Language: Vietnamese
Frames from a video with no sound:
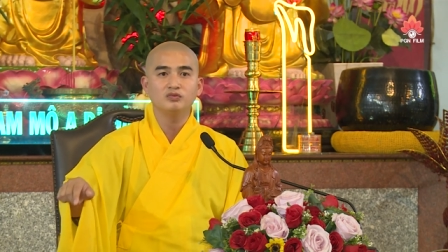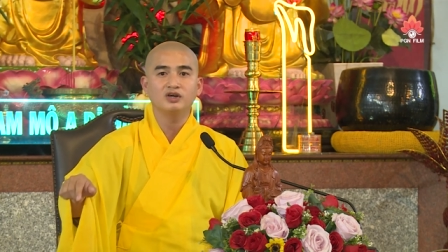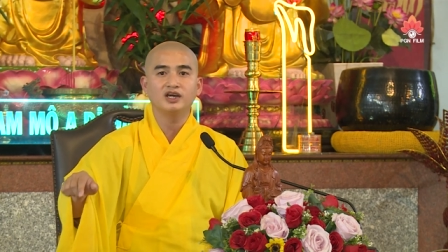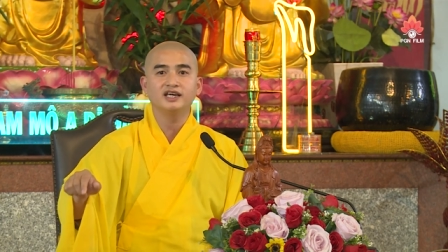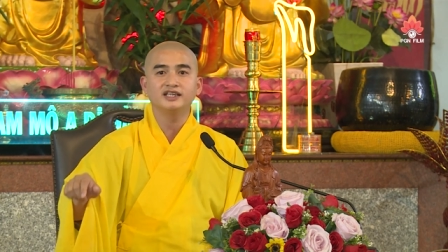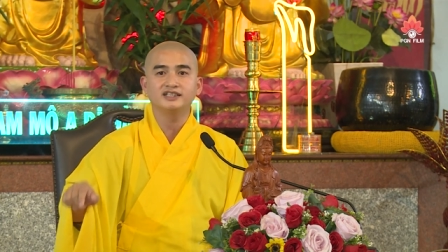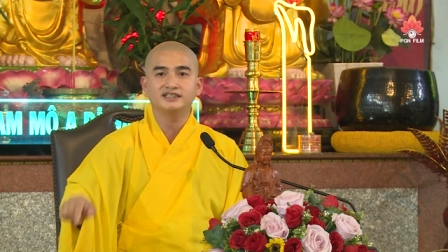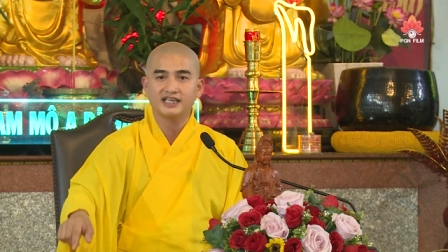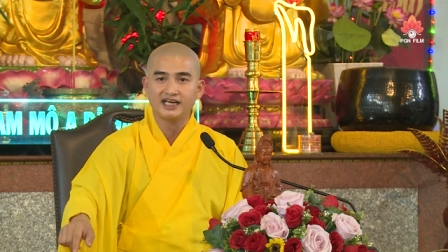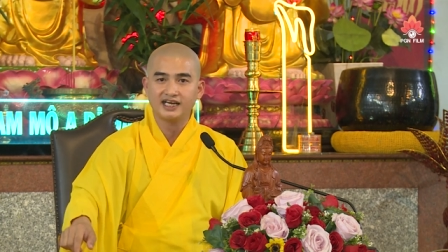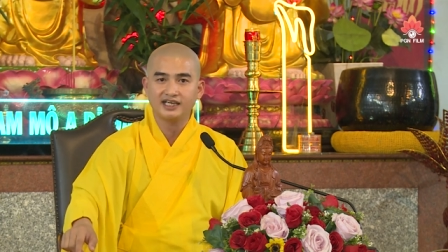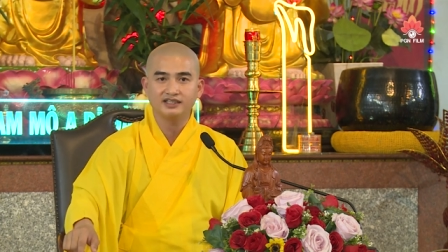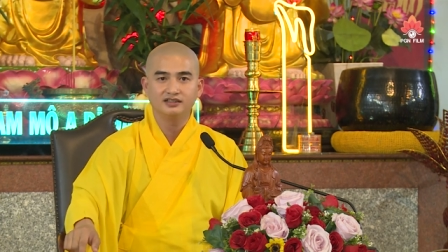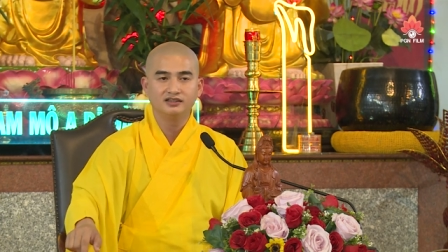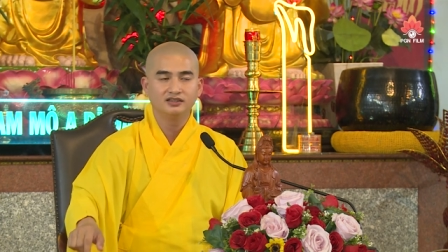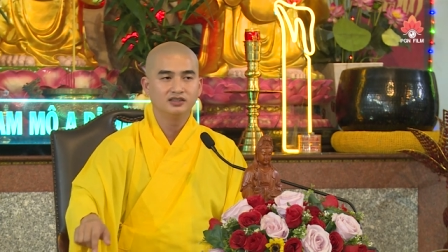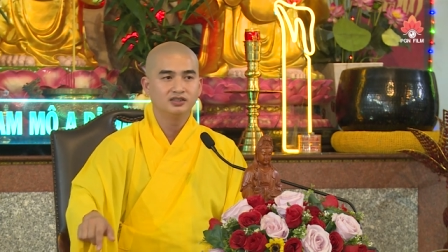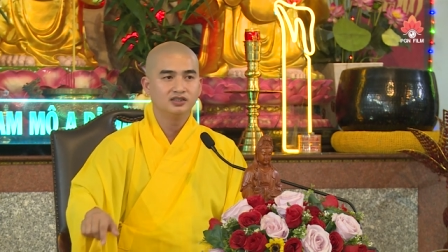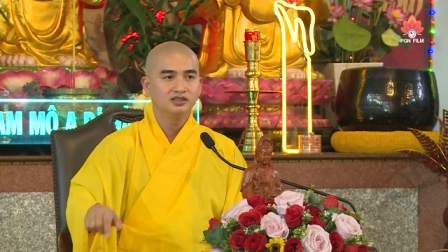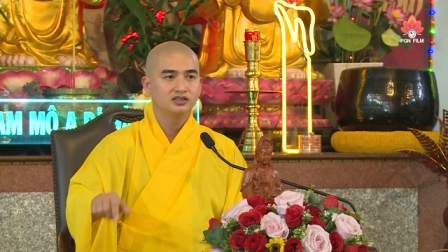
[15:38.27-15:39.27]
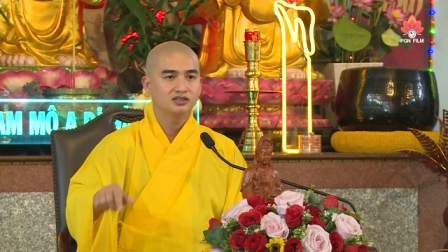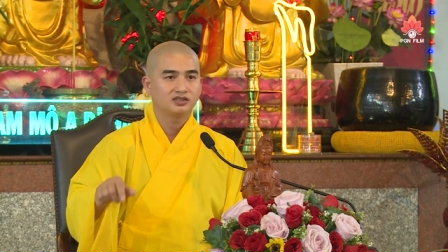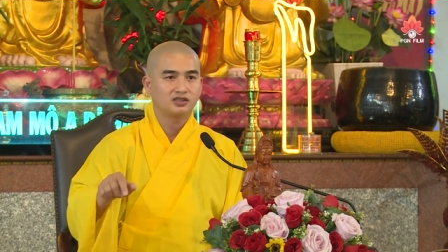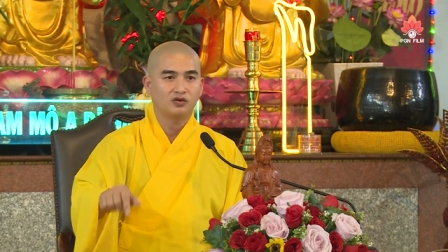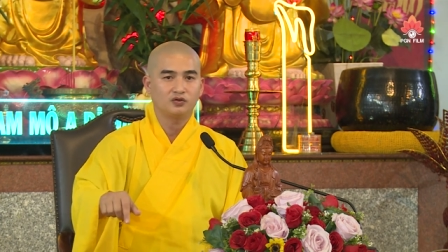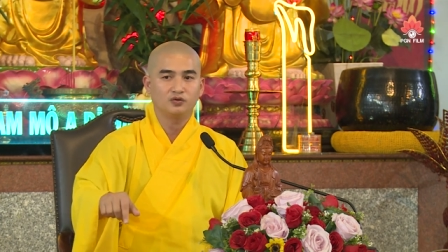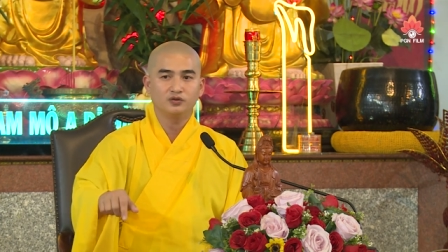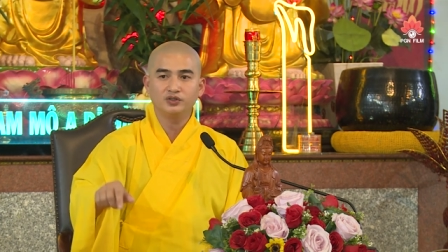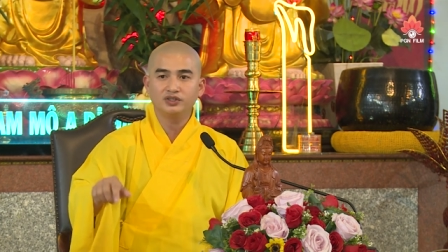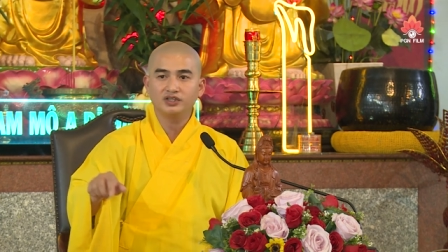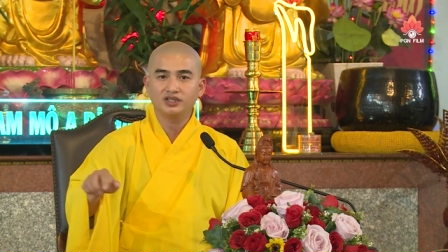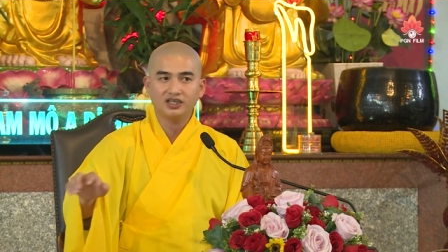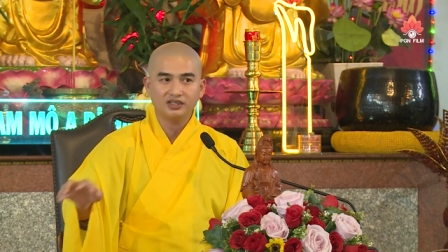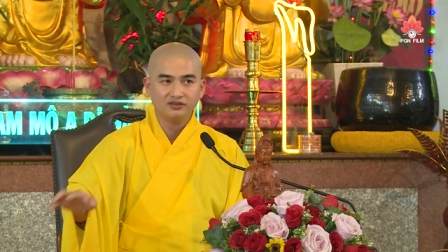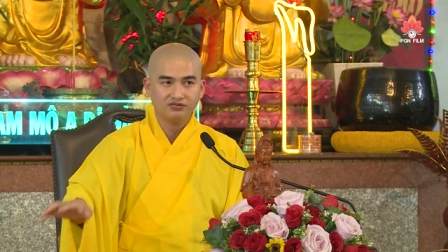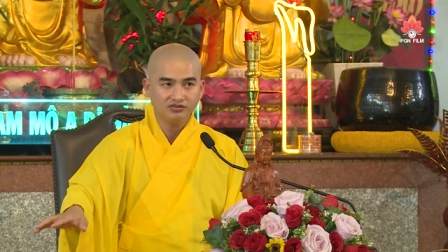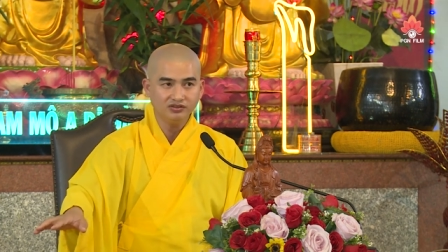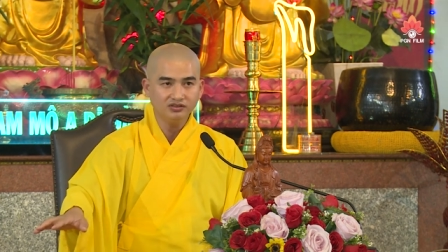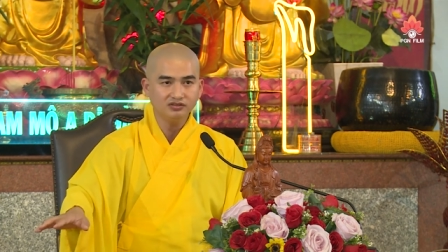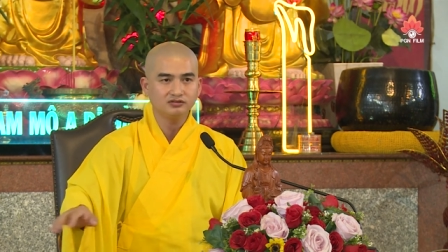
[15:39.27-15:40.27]
hay sai tội
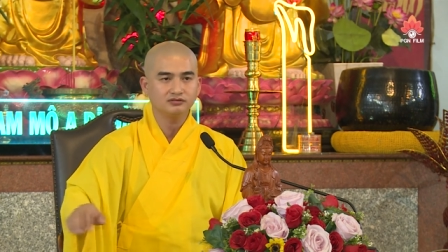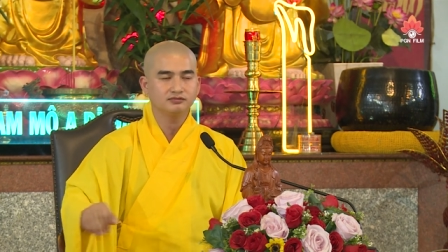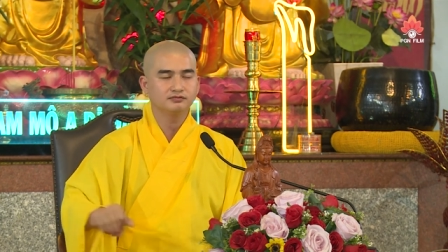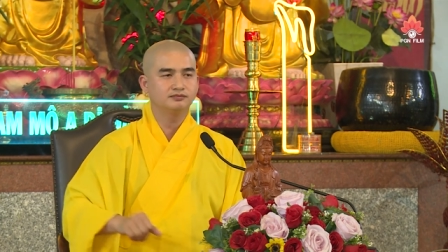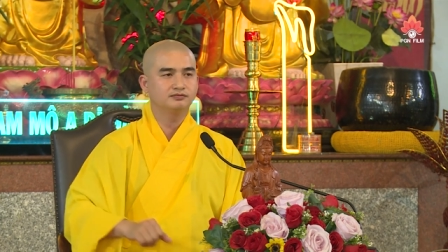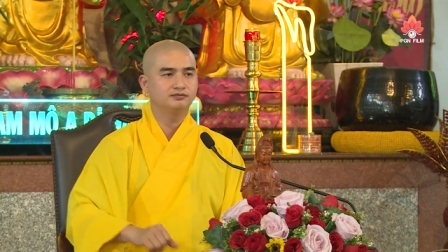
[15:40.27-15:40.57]
hay phước